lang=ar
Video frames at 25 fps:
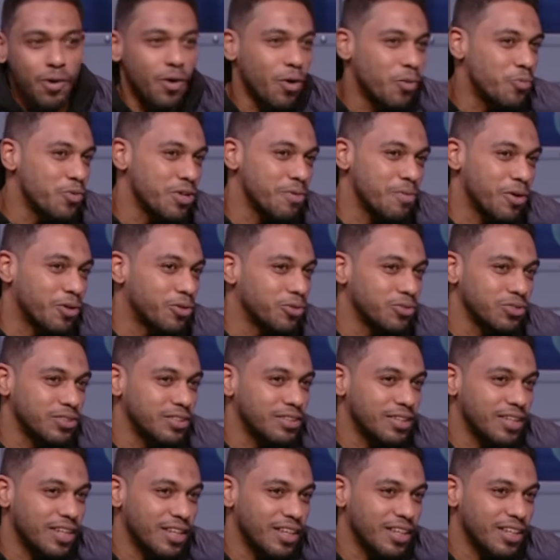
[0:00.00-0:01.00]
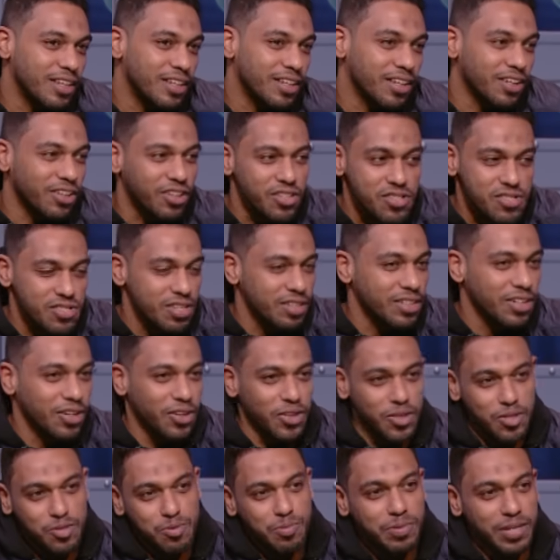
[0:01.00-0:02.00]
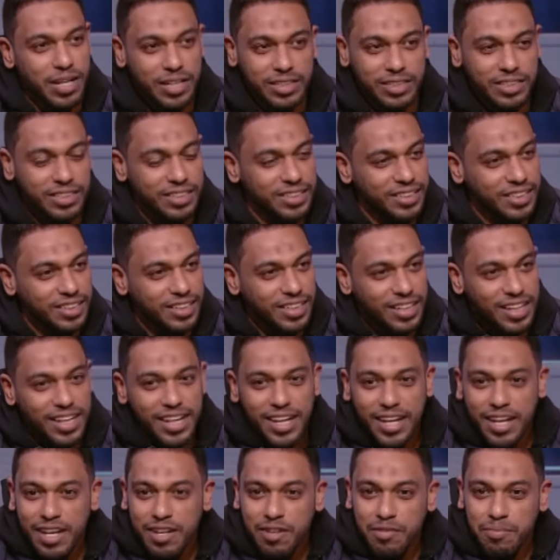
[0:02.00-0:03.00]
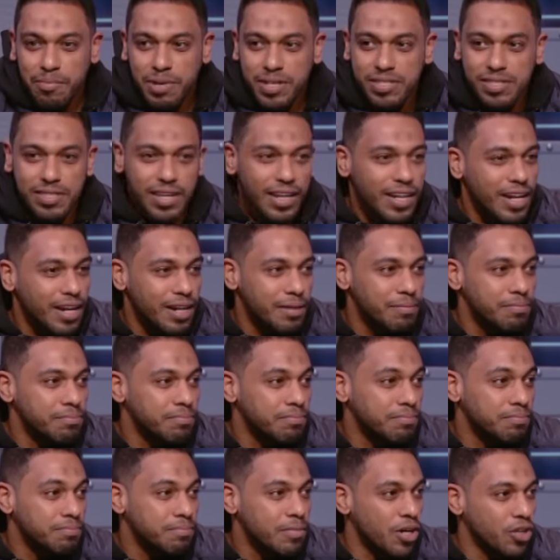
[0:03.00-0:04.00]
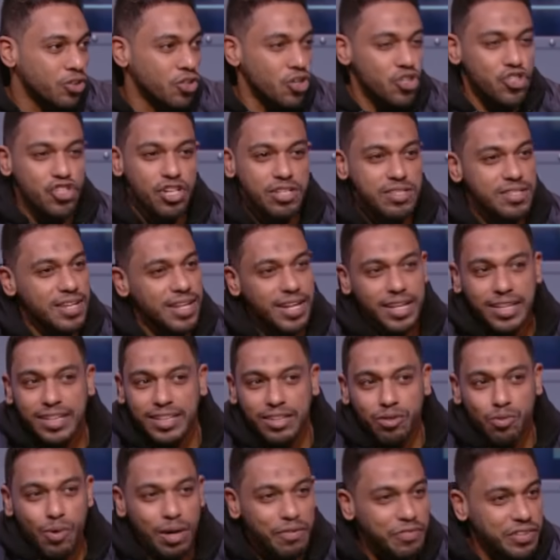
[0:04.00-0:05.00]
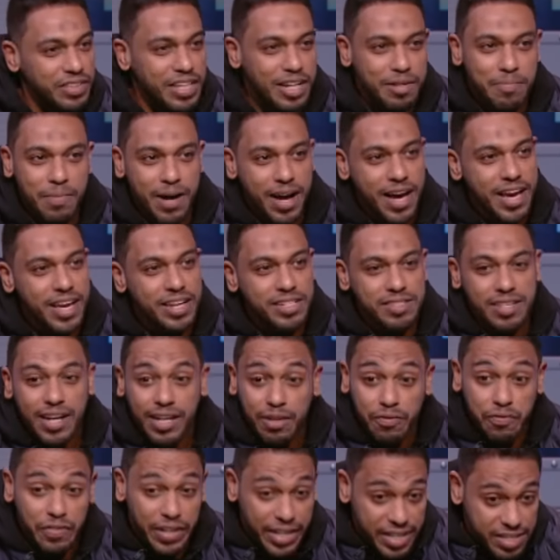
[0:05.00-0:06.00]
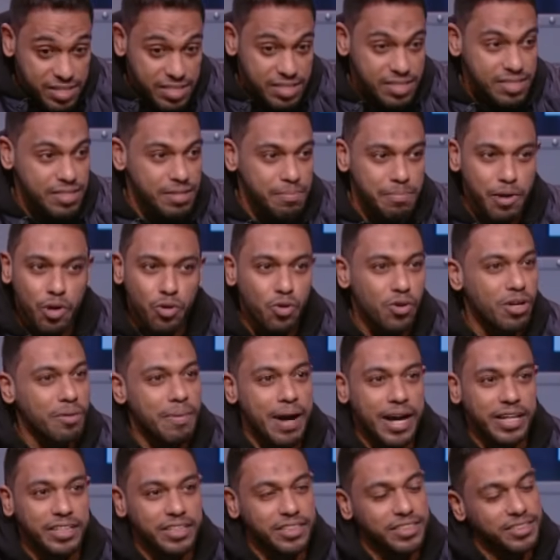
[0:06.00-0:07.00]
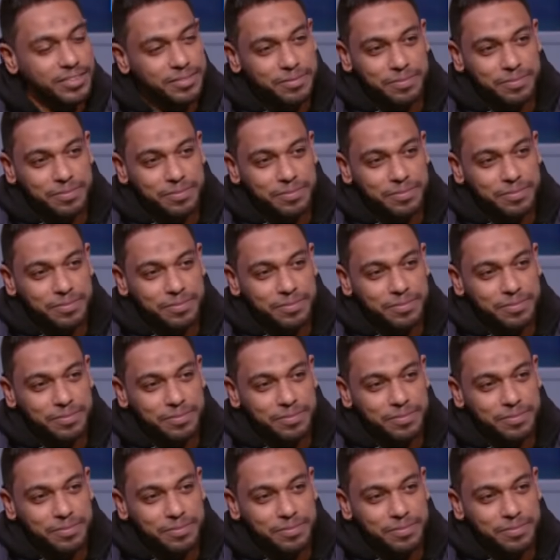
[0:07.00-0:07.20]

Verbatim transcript: سبوبه وعمري ما كنت القصه دي خالص بتاعتي بس انا ما اقدرش انسالك وقفتك معايا في عز ما الكل